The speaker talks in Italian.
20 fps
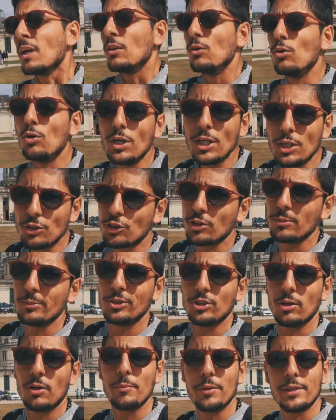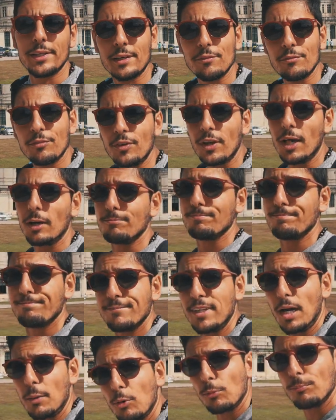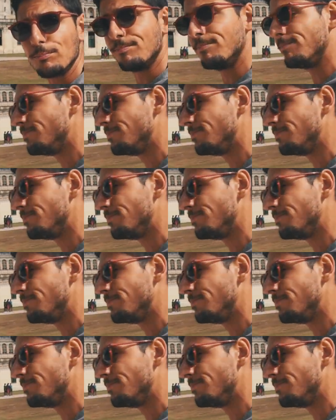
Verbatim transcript: noi ci cominciamo a mettere in fila, andiamo